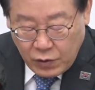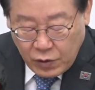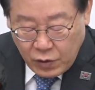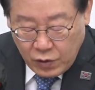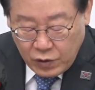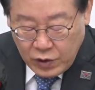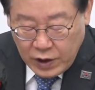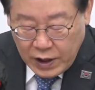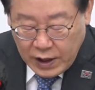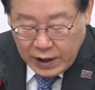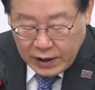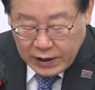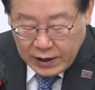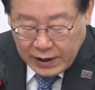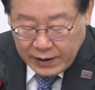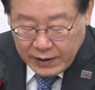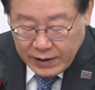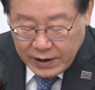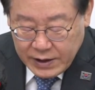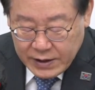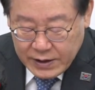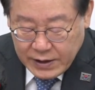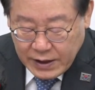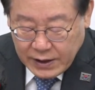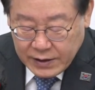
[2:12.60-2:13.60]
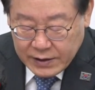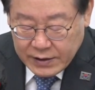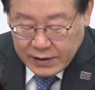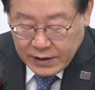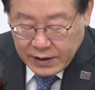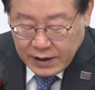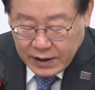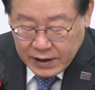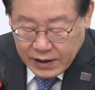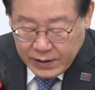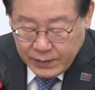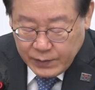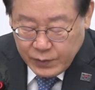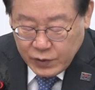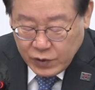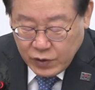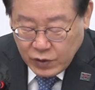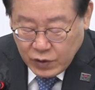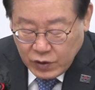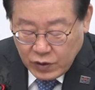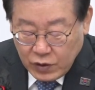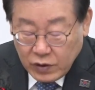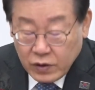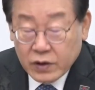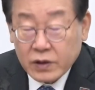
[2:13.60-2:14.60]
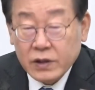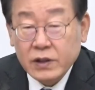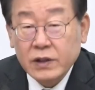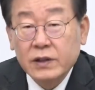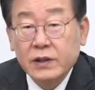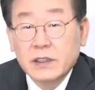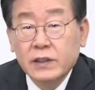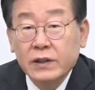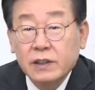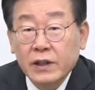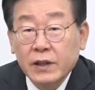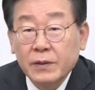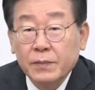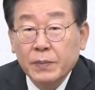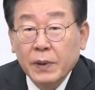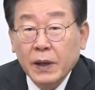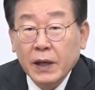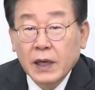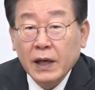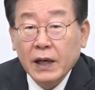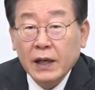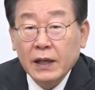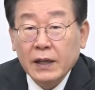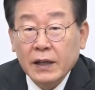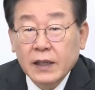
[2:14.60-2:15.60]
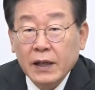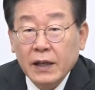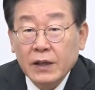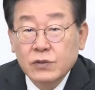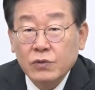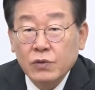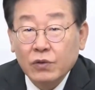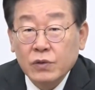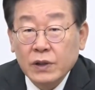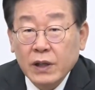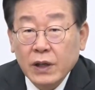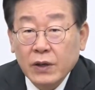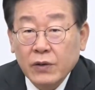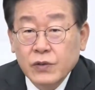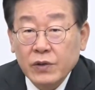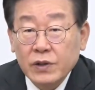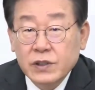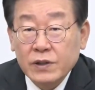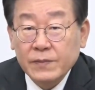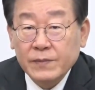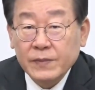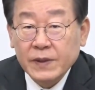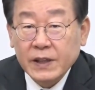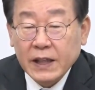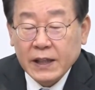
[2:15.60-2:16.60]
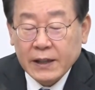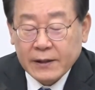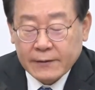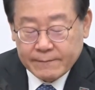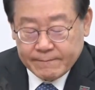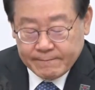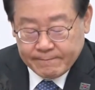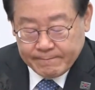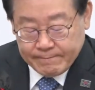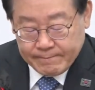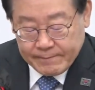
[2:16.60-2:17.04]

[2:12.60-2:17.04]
코로나가 남긴 상처가 깊고 그 여파가 계속되고 있습니다.